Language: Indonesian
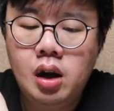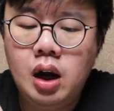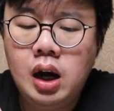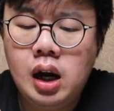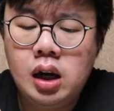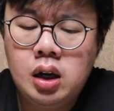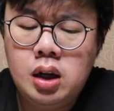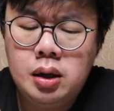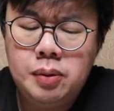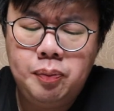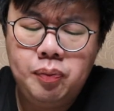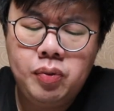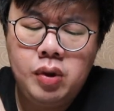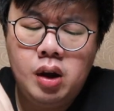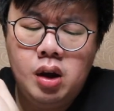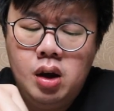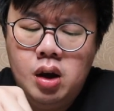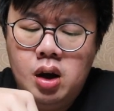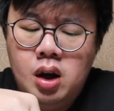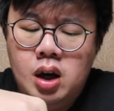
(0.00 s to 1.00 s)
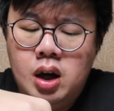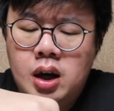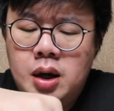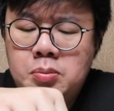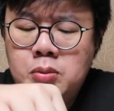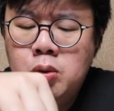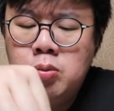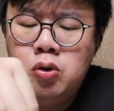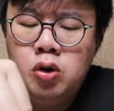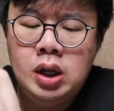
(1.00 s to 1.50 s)
karena uh,
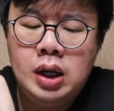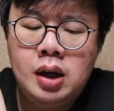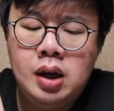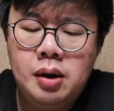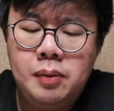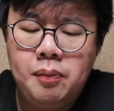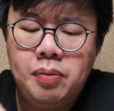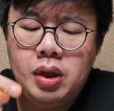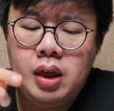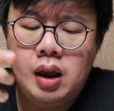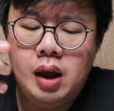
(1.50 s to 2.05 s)
bumbunya